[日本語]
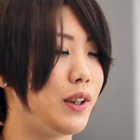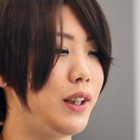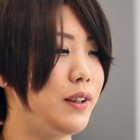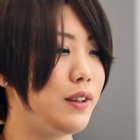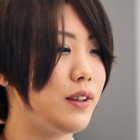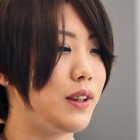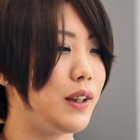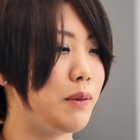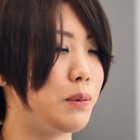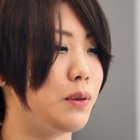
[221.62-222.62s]
絵っ
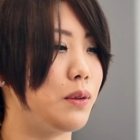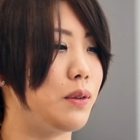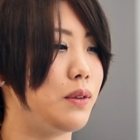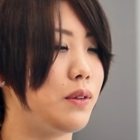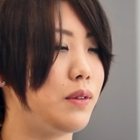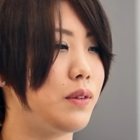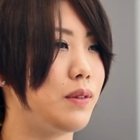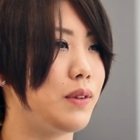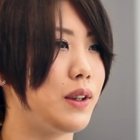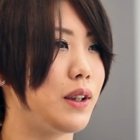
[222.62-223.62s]
てもう
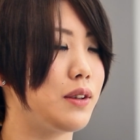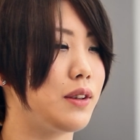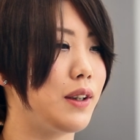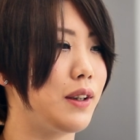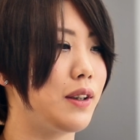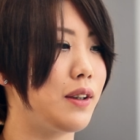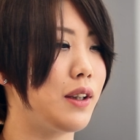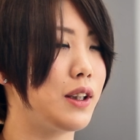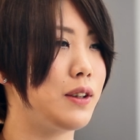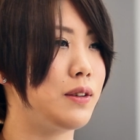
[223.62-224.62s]
ひたすら
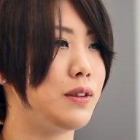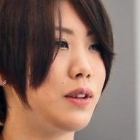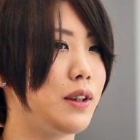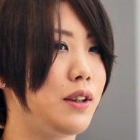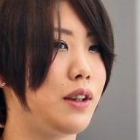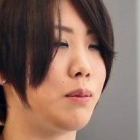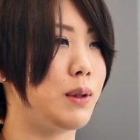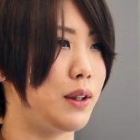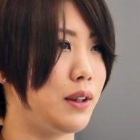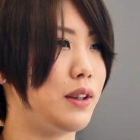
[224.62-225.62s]
描き続けてれ
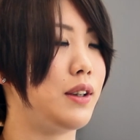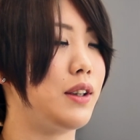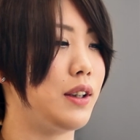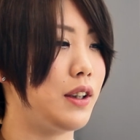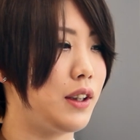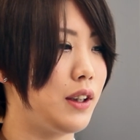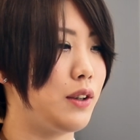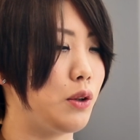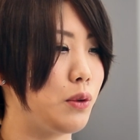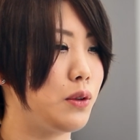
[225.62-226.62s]
ば
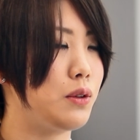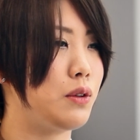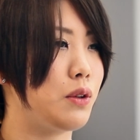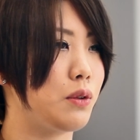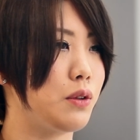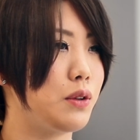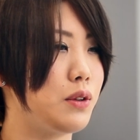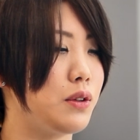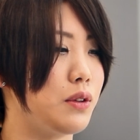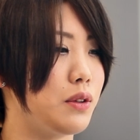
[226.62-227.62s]
ちょっとずつちょっとず
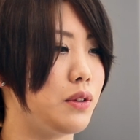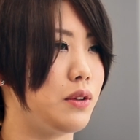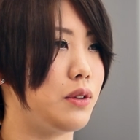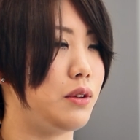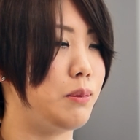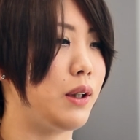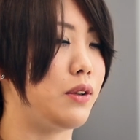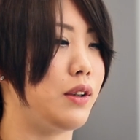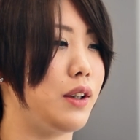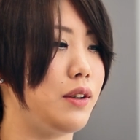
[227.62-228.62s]
つ上手
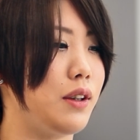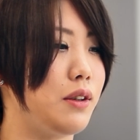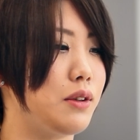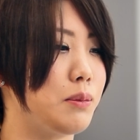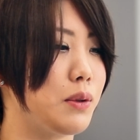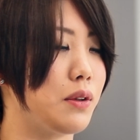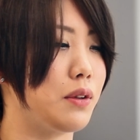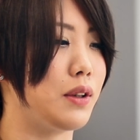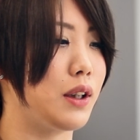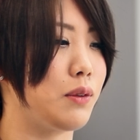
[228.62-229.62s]
くなっていくも
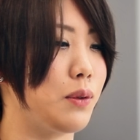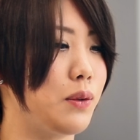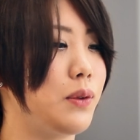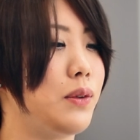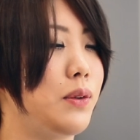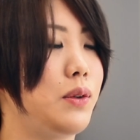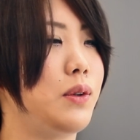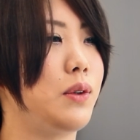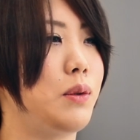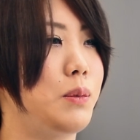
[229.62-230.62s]
のだと
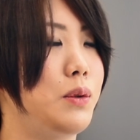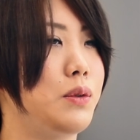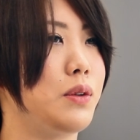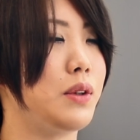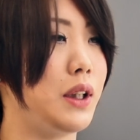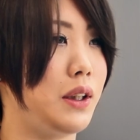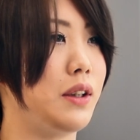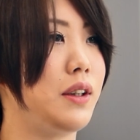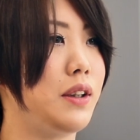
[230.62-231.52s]
思うので